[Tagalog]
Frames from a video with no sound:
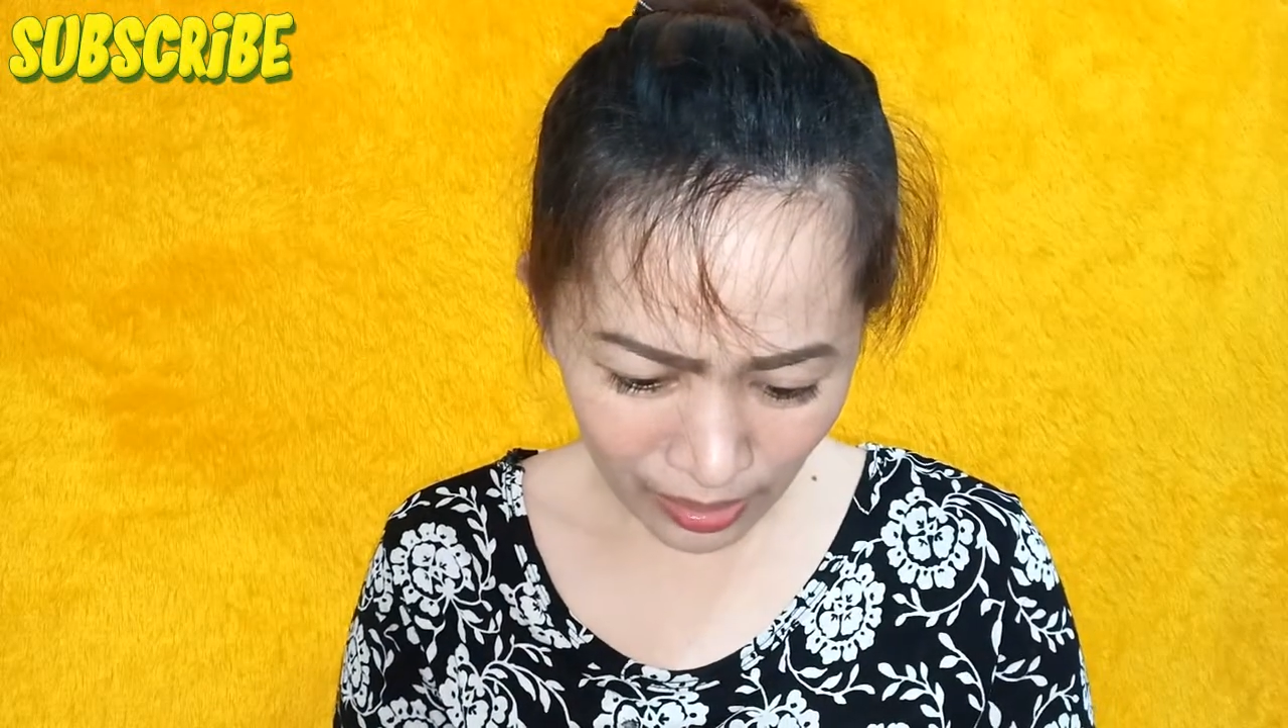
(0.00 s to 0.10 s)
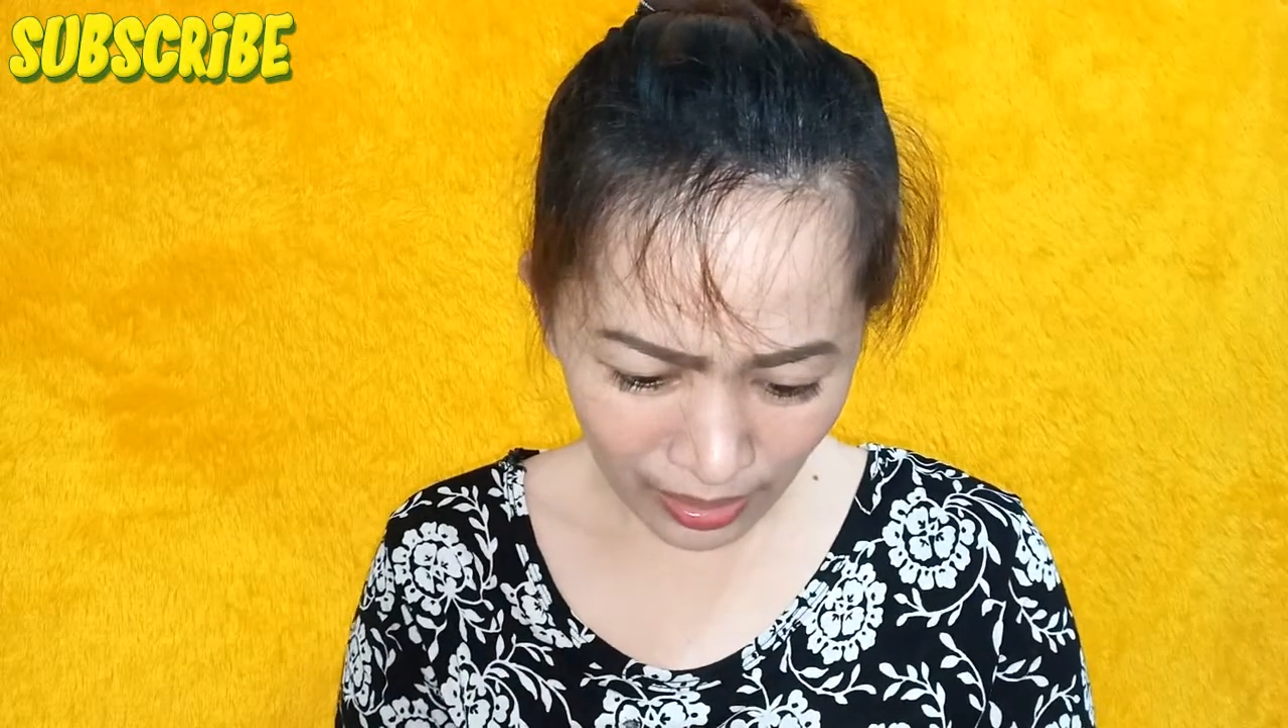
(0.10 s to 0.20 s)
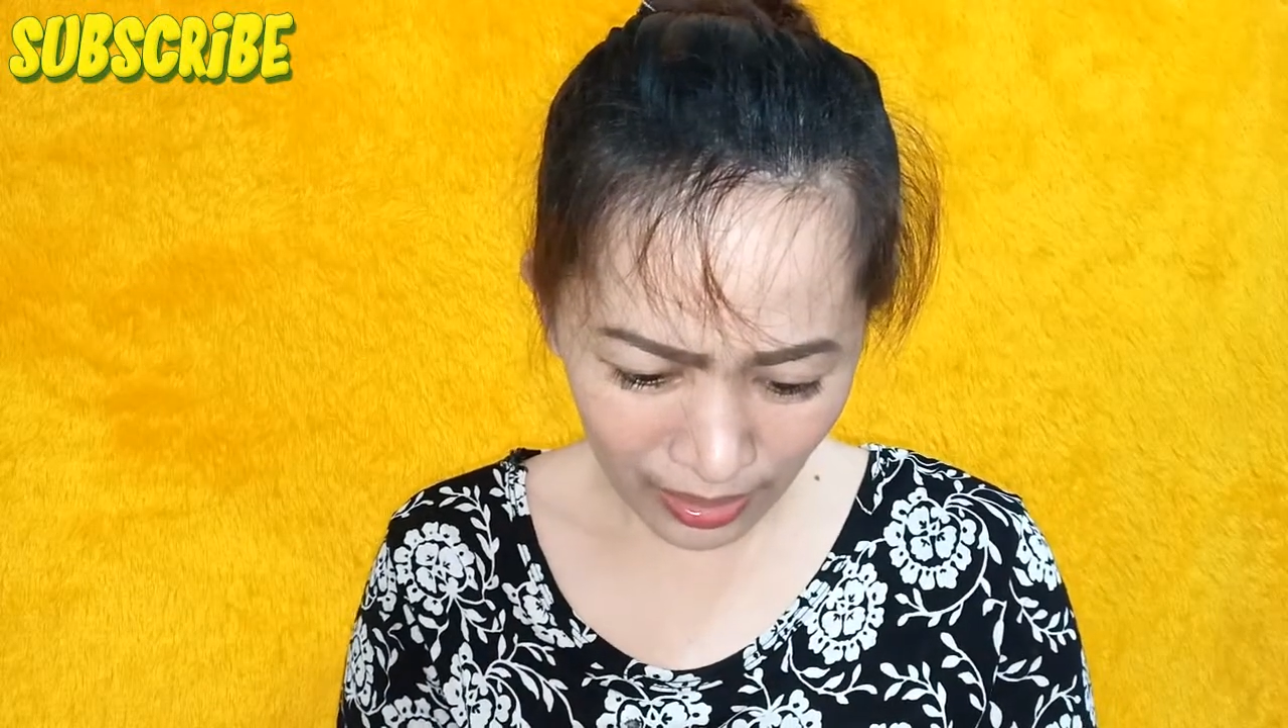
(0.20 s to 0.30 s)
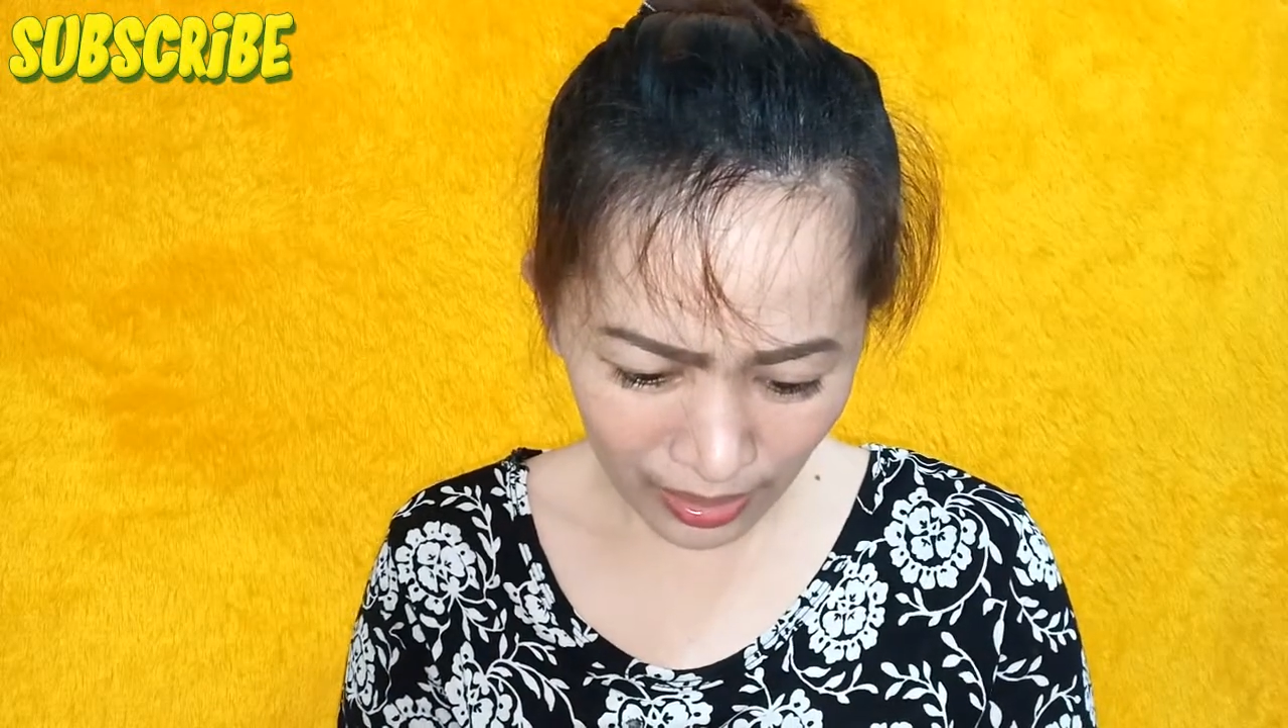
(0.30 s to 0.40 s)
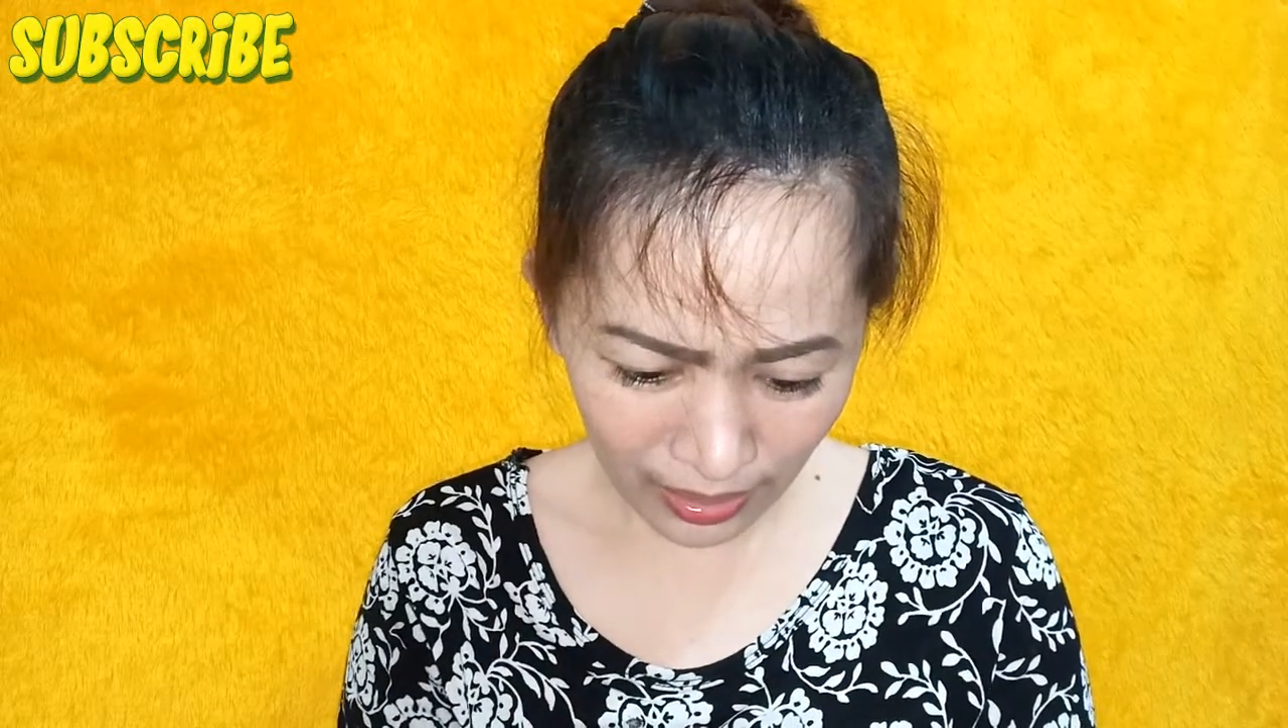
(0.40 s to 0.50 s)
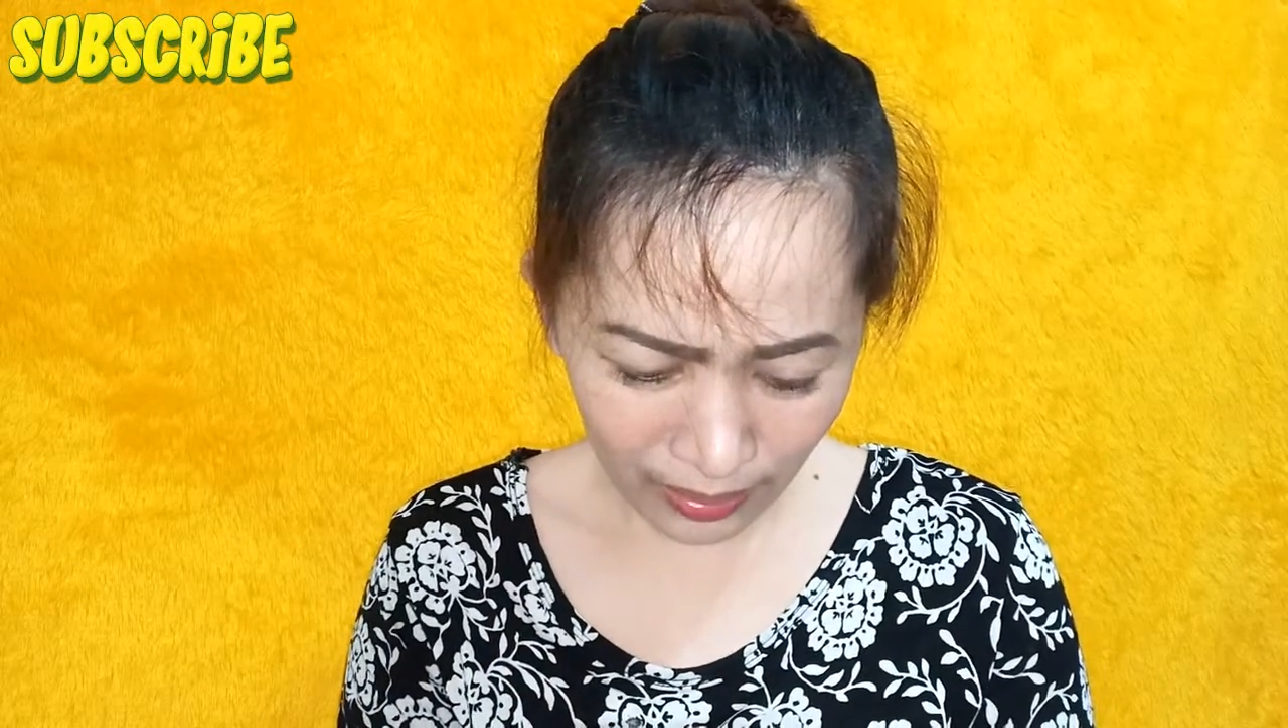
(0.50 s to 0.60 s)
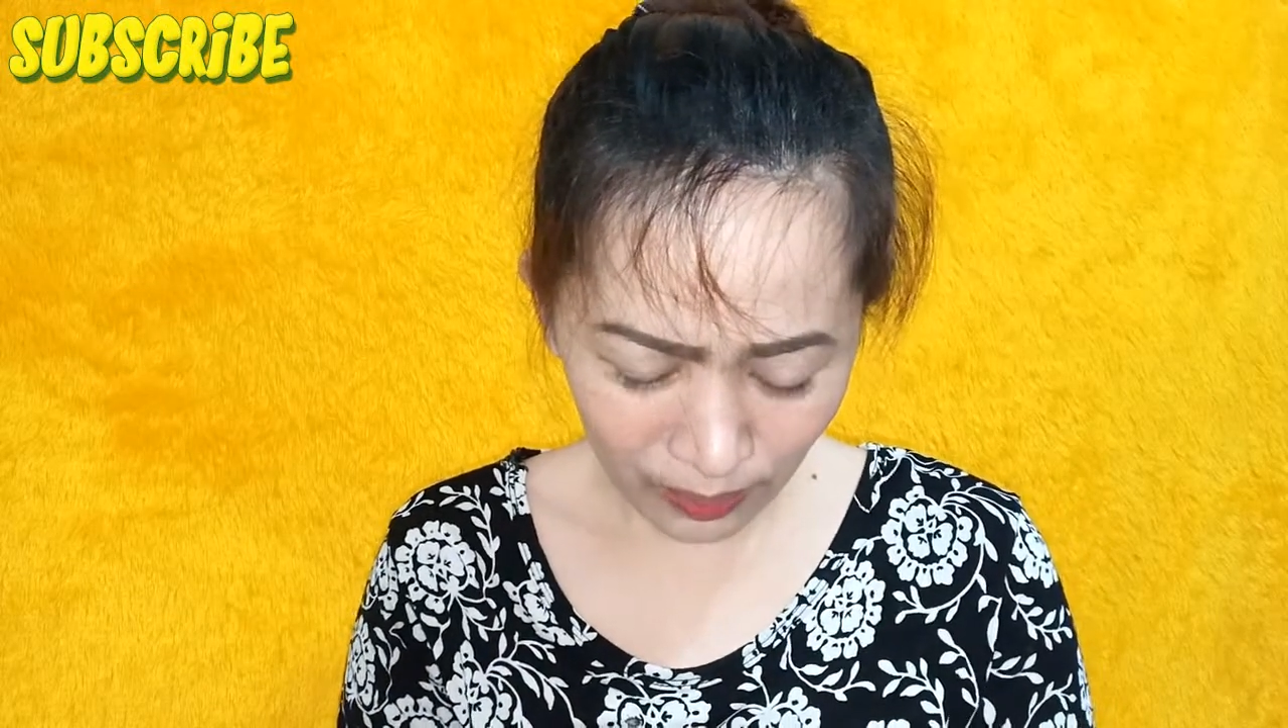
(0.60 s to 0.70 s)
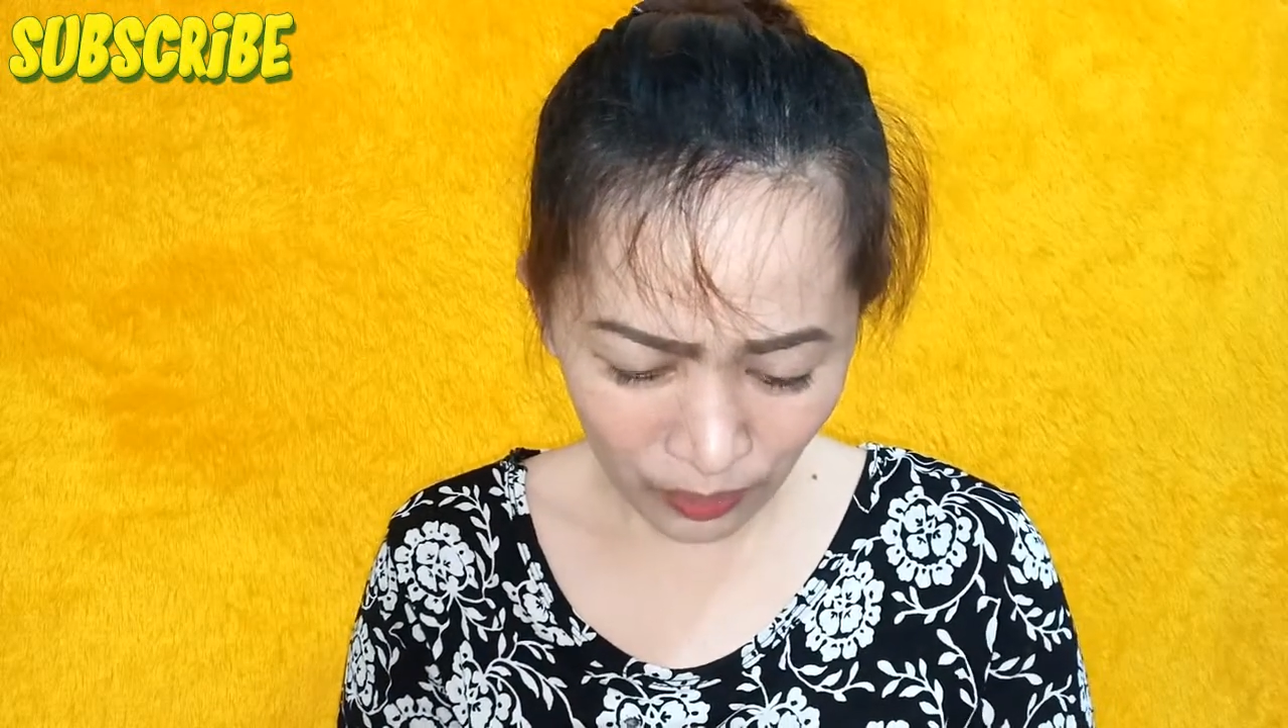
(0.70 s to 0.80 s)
ka lang